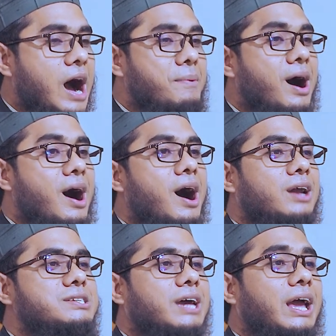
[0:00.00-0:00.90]

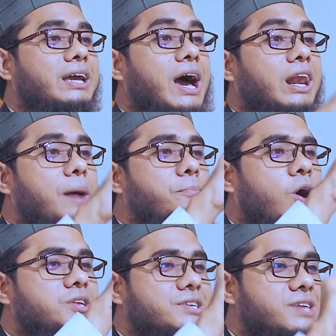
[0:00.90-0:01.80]
আমার ছেলেকে আল্লাহ
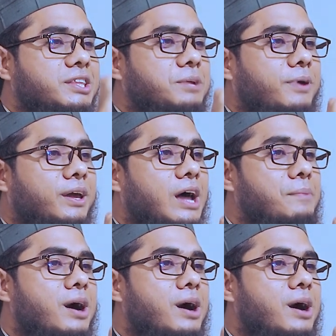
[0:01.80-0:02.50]
মজাজা দিবেন